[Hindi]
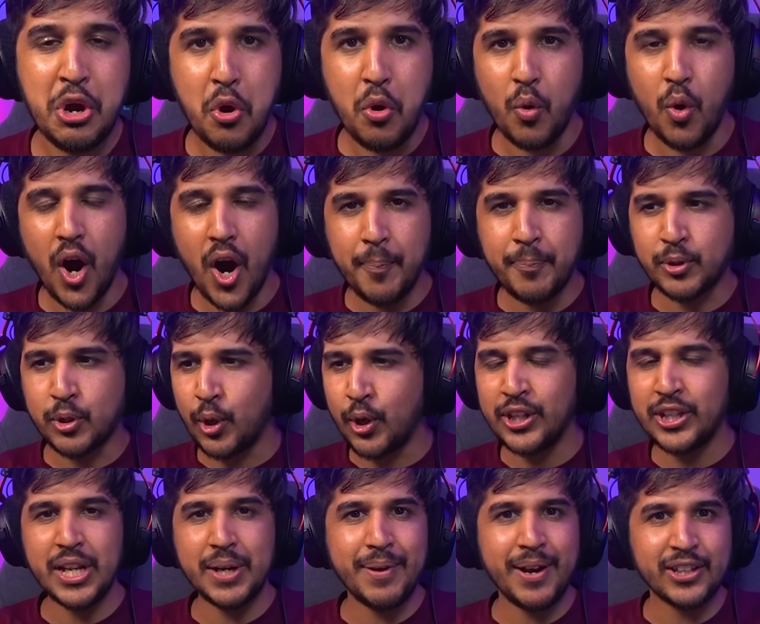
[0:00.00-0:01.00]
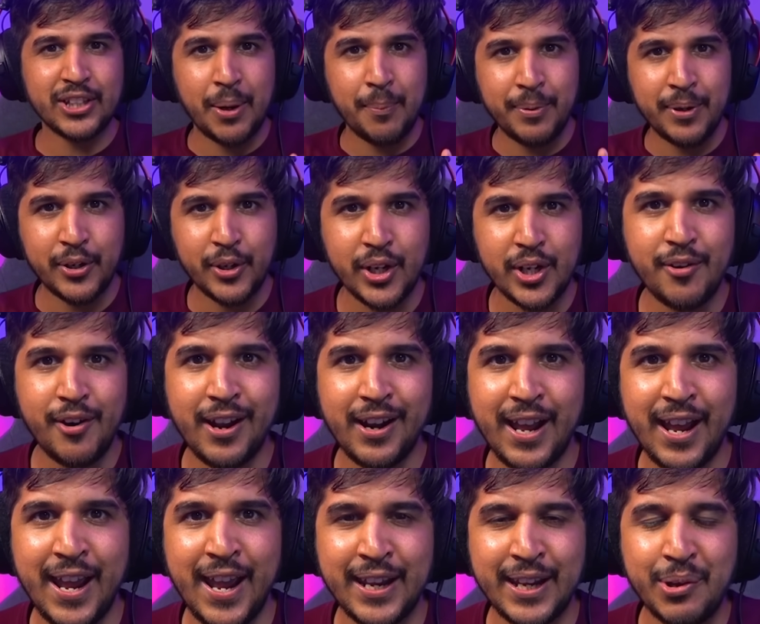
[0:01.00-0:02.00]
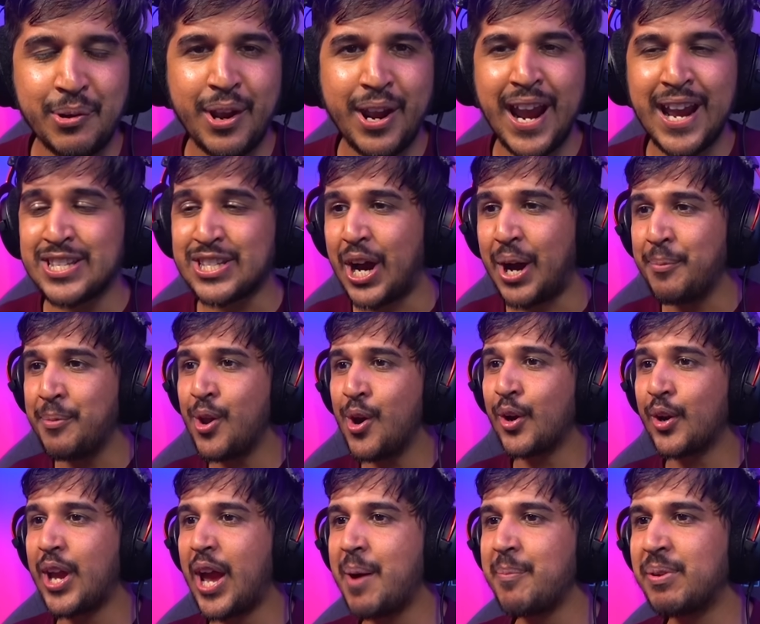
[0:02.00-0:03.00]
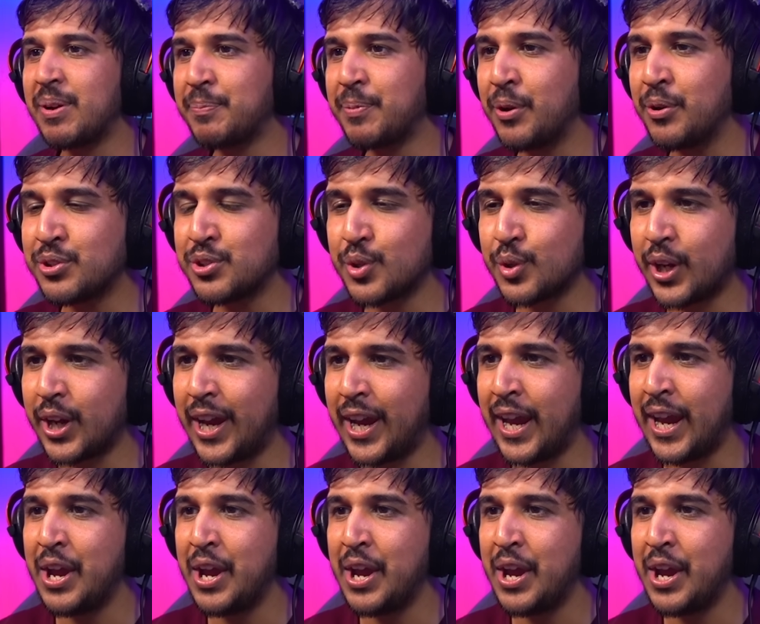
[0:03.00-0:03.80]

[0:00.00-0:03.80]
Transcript: वो अब थोड़ी देर बाद कंप्लीट होने वाला है क्योंकि गाइज हम लोग यहाँ पर पहुंच चुके हैं